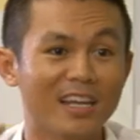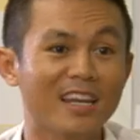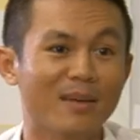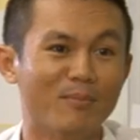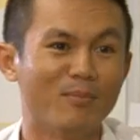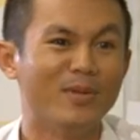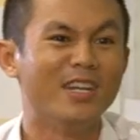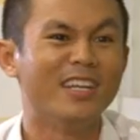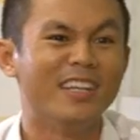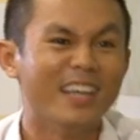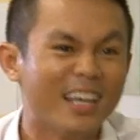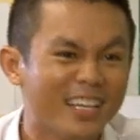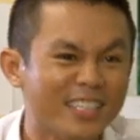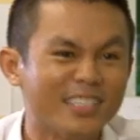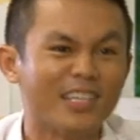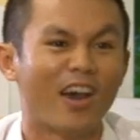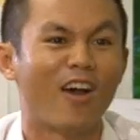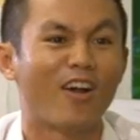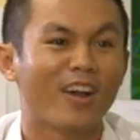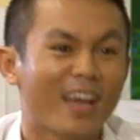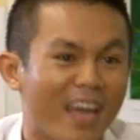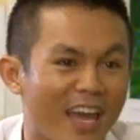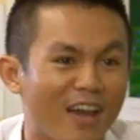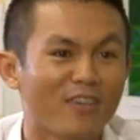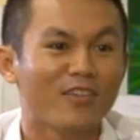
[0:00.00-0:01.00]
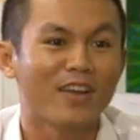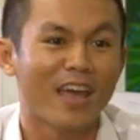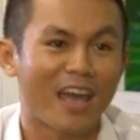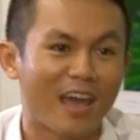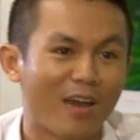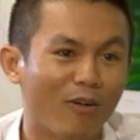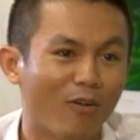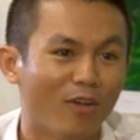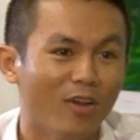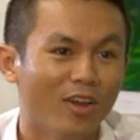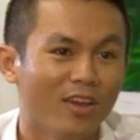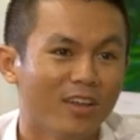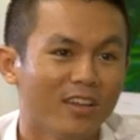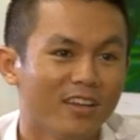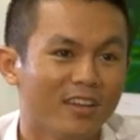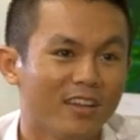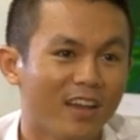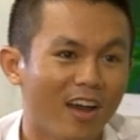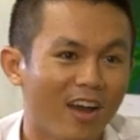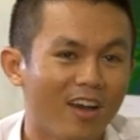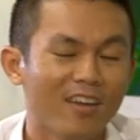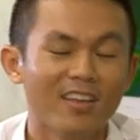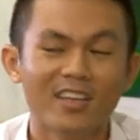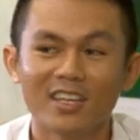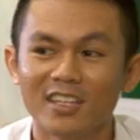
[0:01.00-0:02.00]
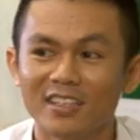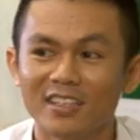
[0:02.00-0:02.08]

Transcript: là mình nên chọn cái áo nào đó